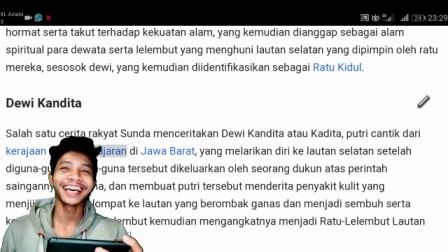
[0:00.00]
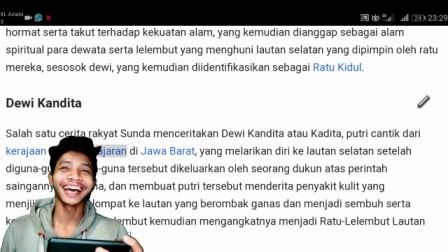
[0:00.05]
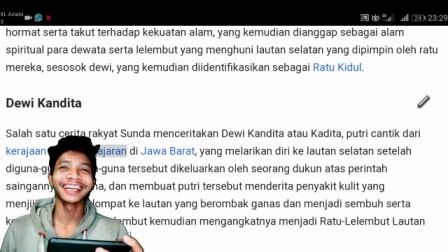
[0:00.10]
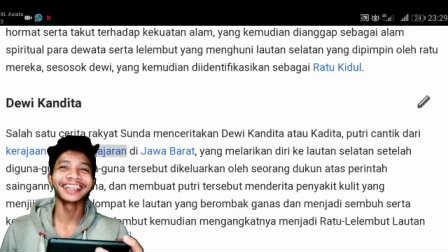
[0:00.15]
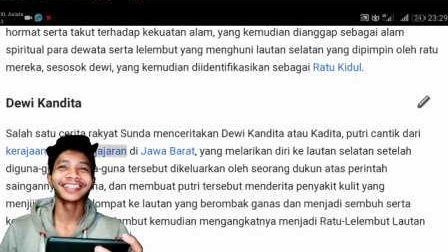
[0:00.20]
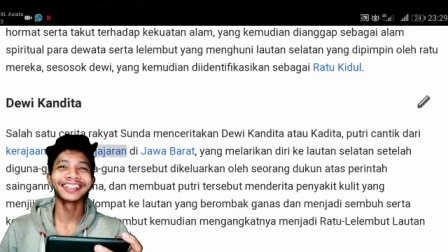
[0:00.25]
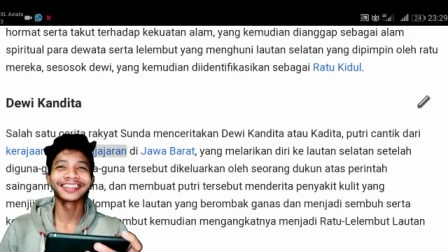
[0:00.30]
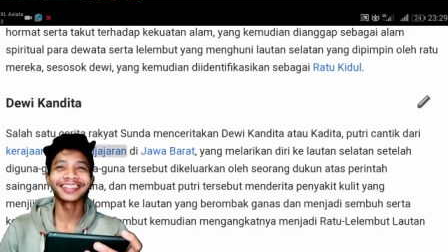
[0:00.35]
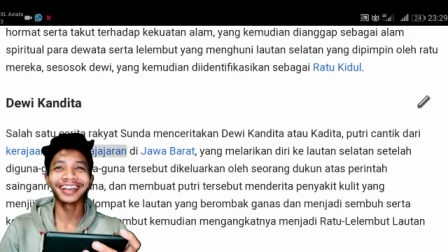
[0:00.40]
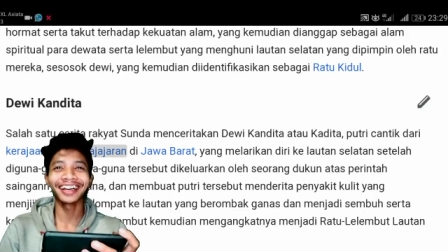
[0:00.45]
Jadi
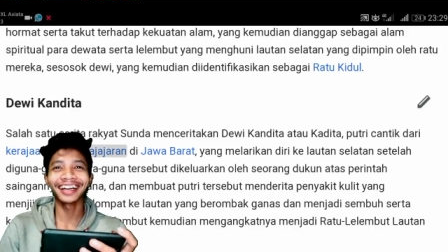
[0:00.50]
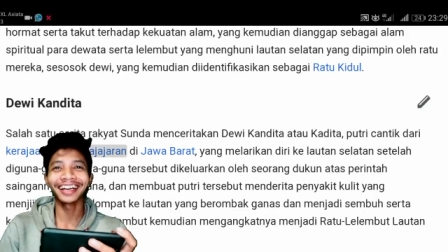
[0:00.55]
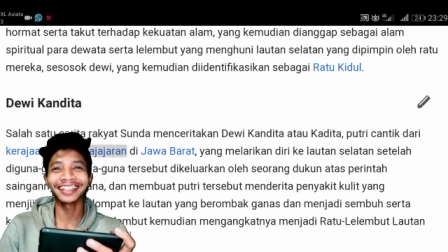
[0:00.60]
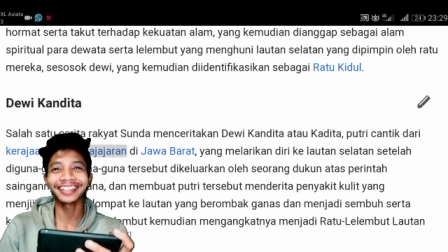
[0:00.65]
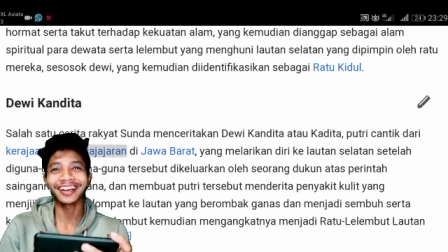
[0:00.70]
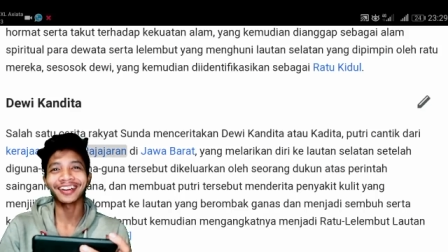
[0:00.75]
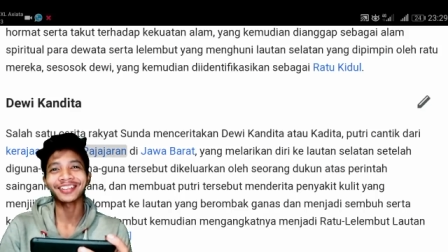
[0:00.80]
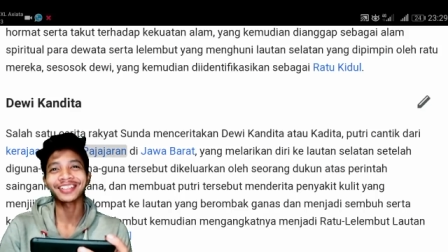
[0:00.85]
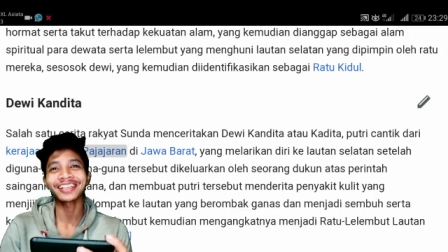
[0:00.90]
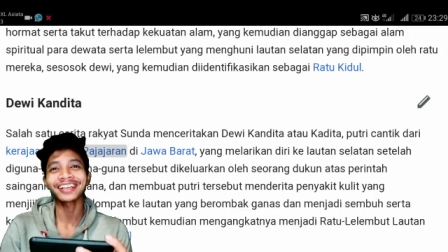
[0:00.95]
Kandita,
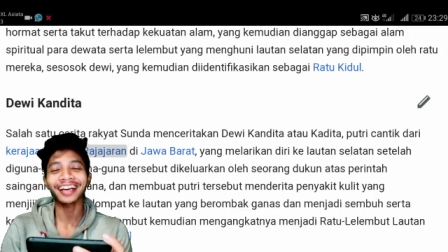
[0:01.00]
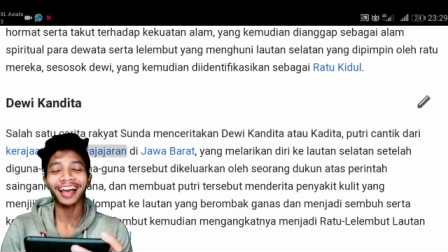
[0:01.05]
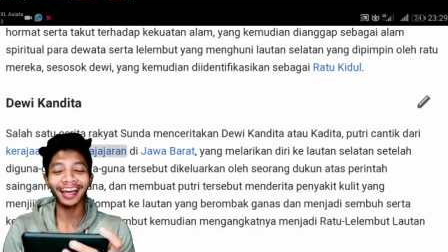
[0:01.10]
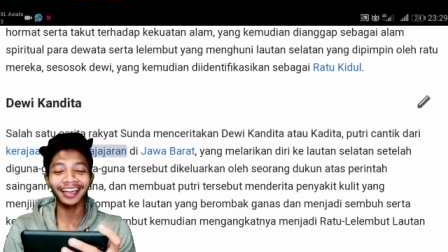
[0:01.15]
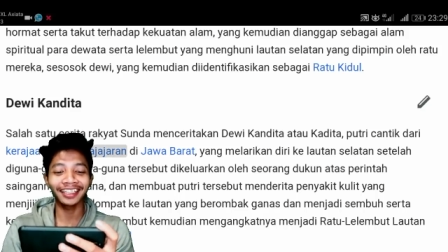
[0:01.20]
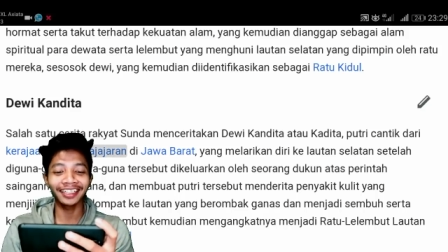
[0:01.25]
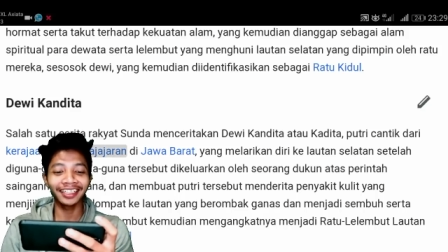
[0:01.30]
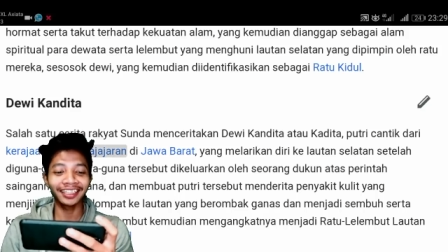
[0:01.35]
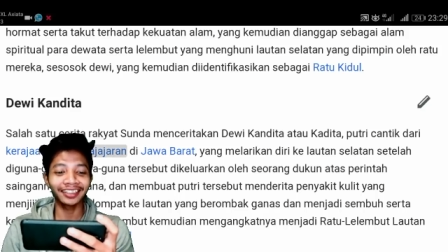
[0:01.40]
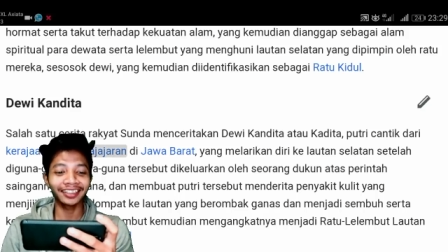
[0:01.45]
seharusnya
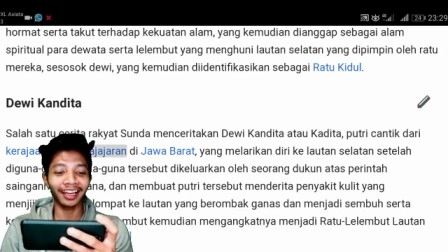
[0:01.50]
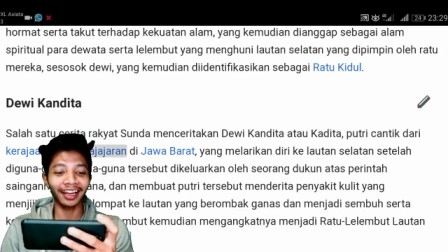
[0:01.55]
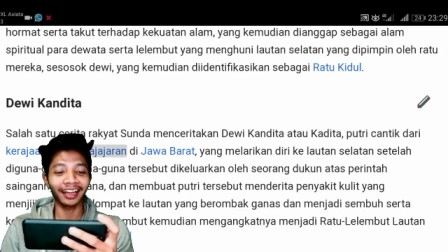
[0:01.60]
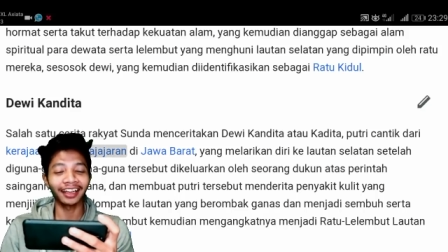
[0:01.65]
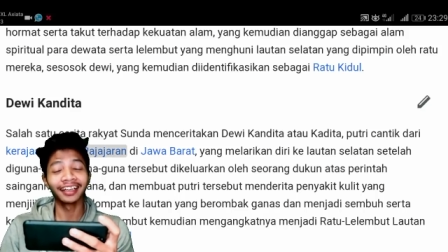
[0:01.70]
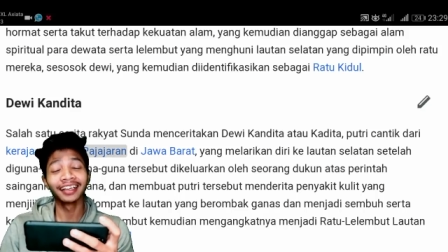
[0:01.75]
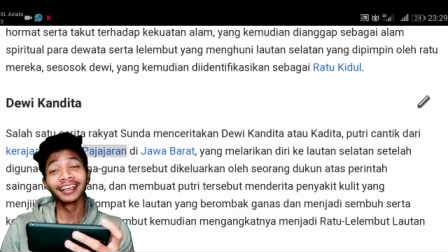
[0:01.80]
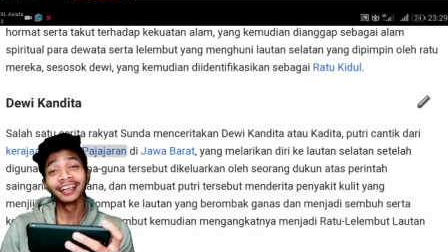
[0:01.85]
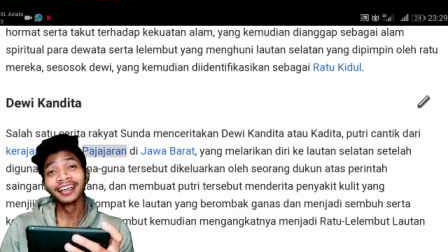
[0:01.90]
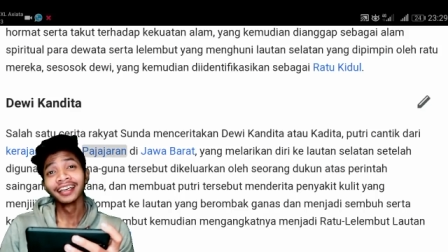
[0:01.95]
Kandita.